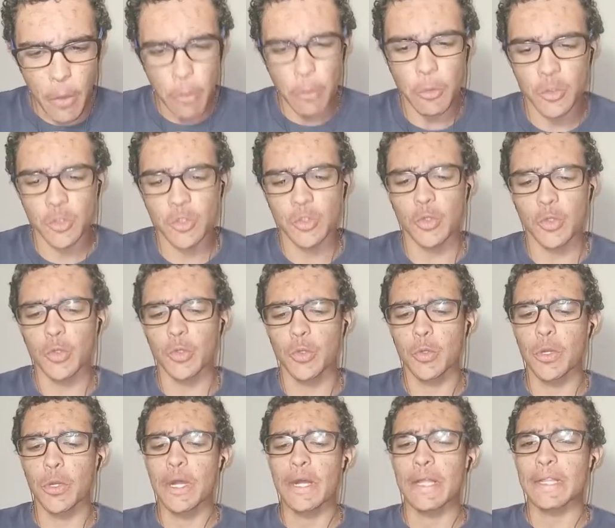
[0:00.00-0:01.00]
o jogo,
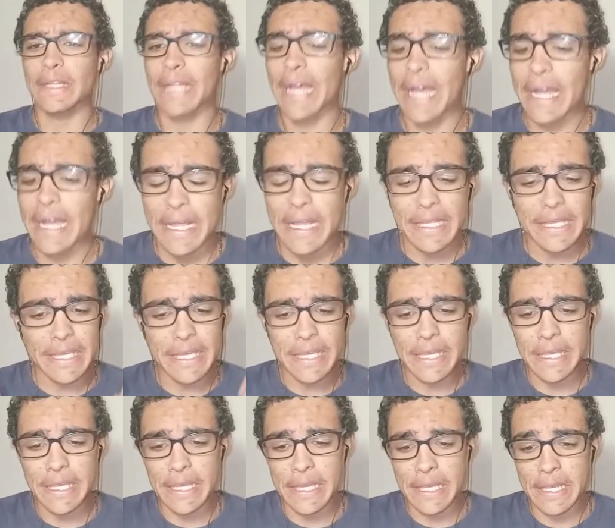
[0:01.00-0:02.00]
tá?
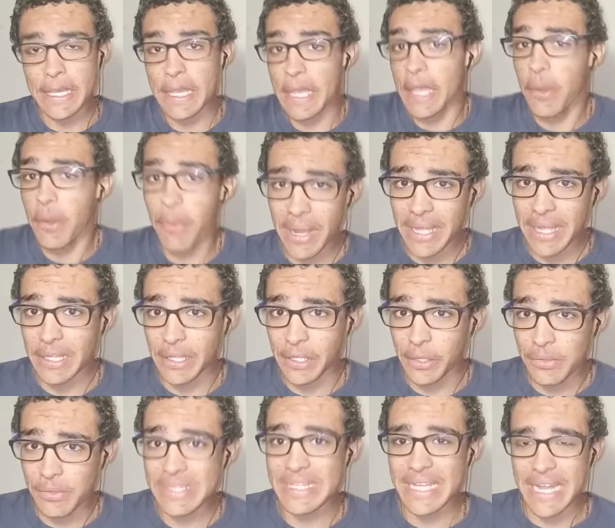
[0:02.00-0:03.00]
Que eu ainda
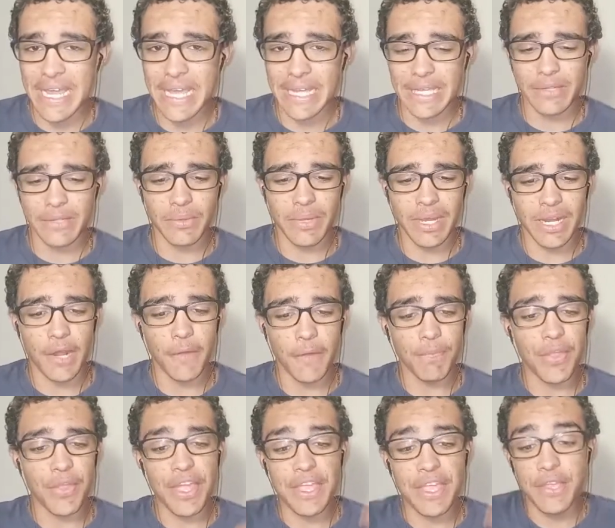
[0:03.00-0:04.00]
não zerei aqui no canal,
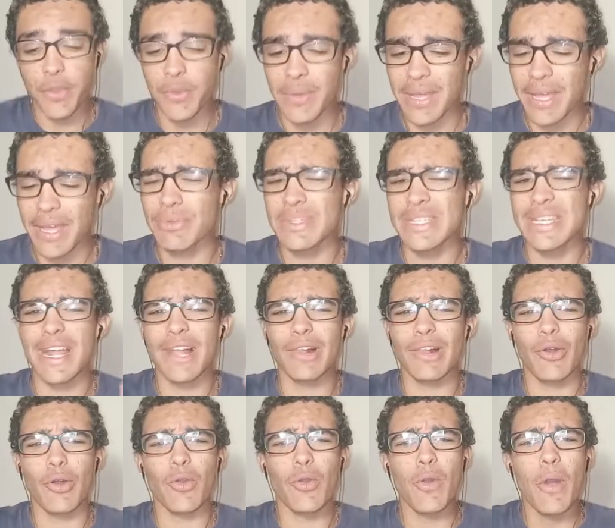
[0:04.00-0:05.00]
tá? E eu quero zerar
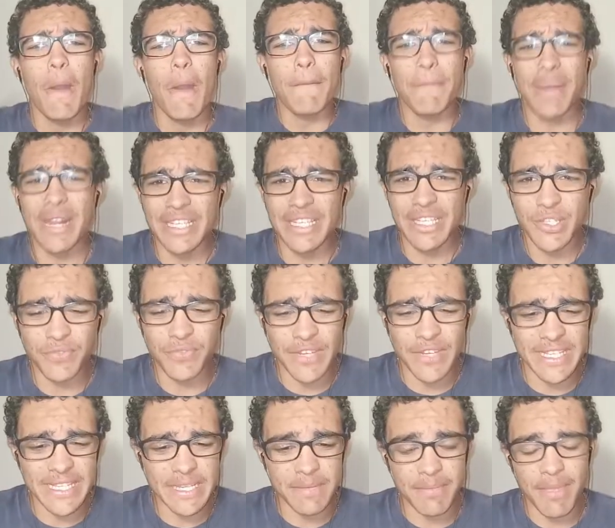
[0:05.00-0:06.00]
logo pra a gente
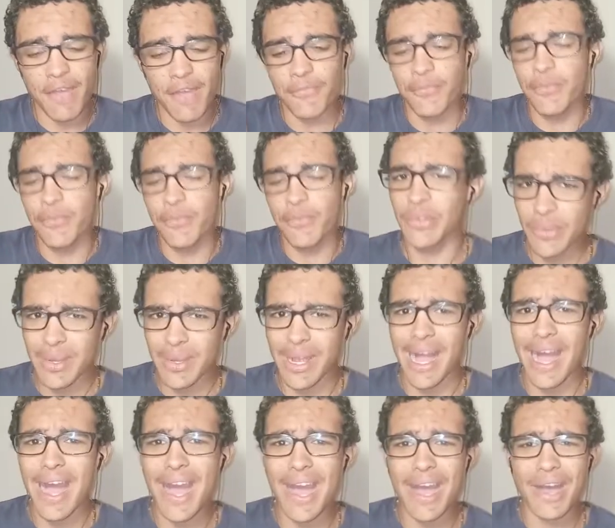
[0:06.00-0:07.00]
fazer também a fuga do
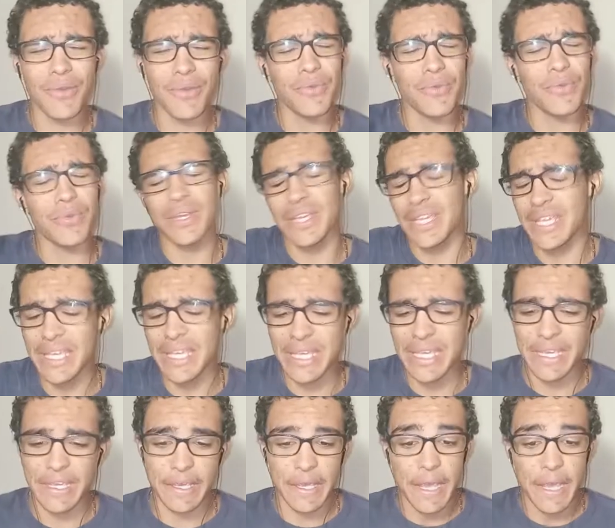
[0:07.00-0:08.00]
carro
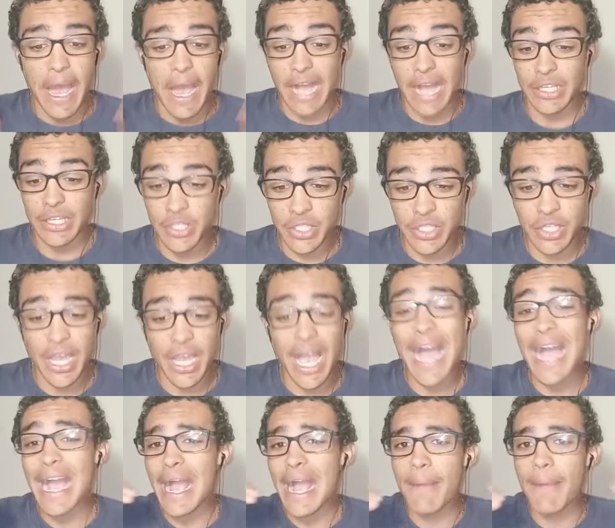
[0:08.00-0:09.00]
e a gente
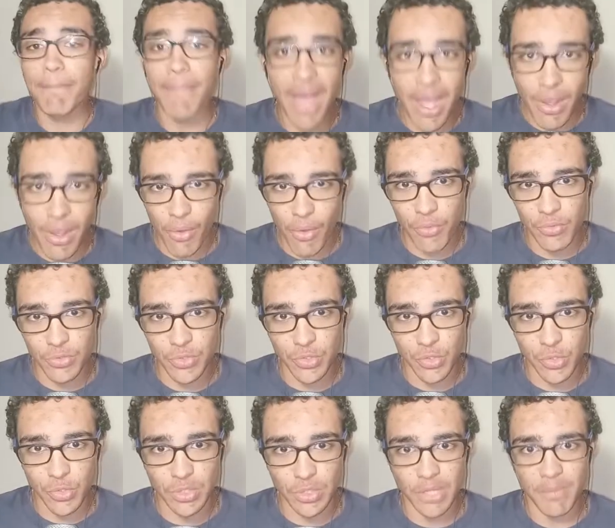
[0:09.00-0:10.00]
acabar com o
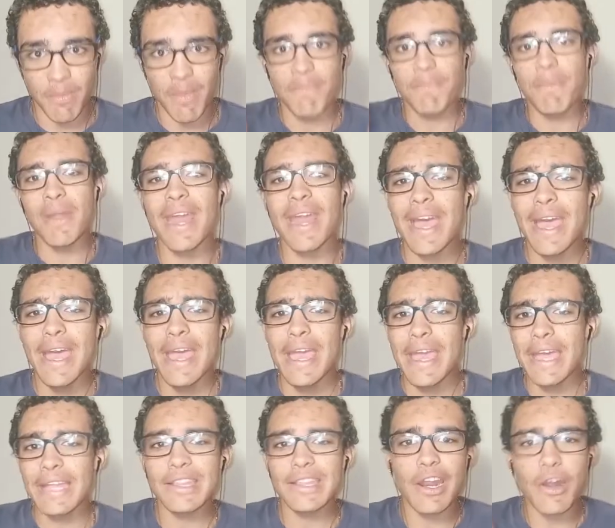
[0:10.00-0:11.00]
jogo também para
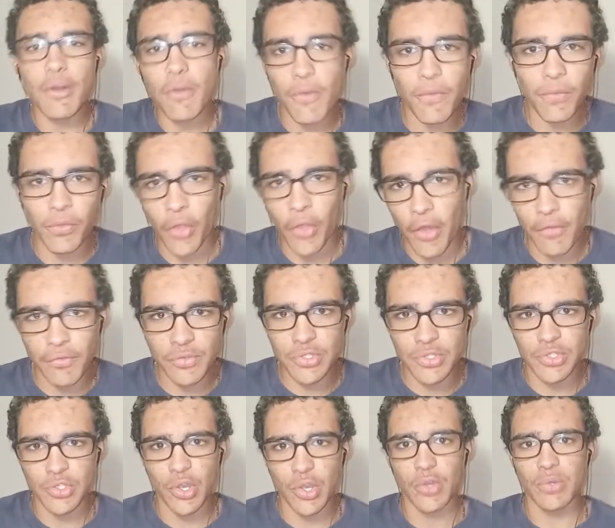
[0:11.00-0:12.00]
entrar com novos
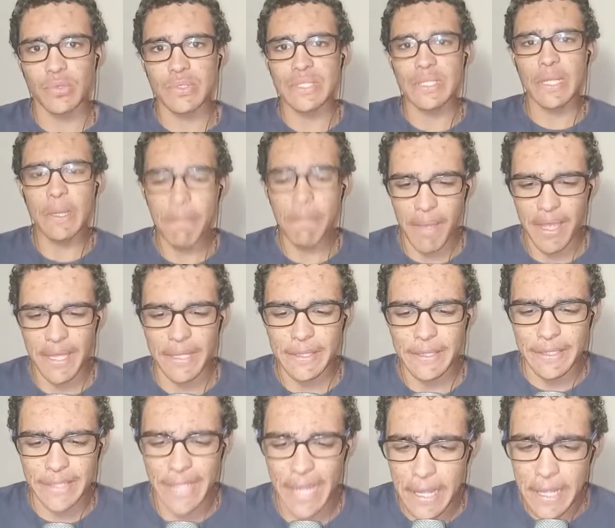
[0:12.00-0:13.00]
jogos também,
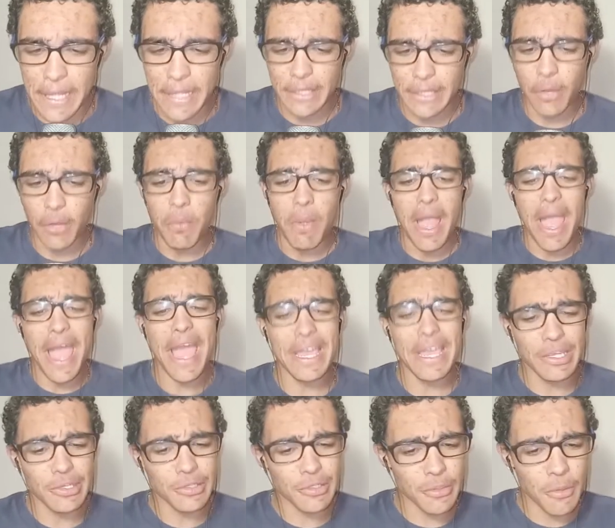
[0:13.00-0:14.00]
tá? Então é
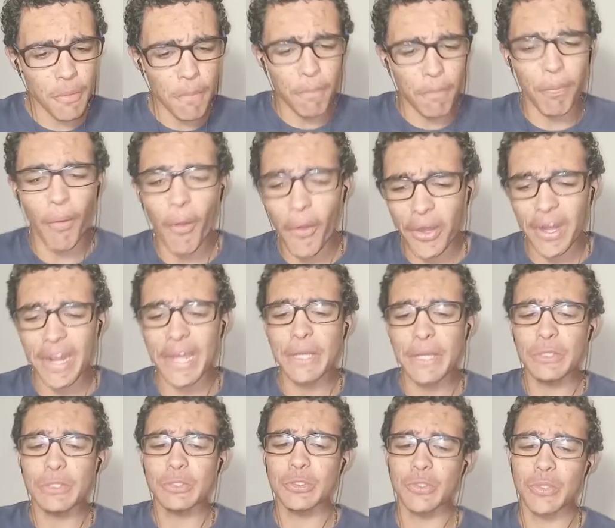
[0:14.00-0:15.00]
isso, bora
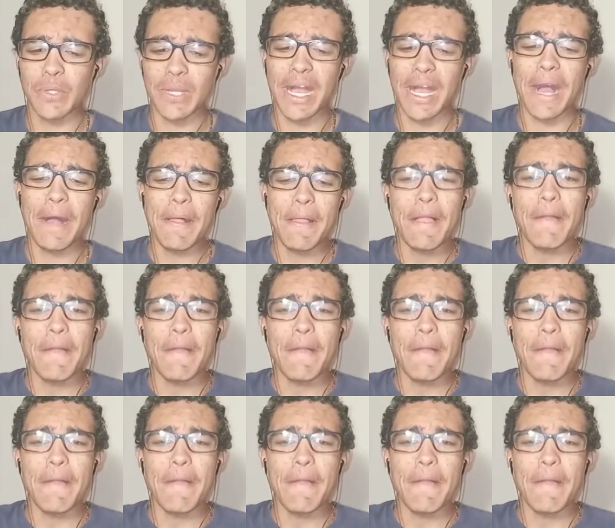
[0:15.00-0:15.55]
jogar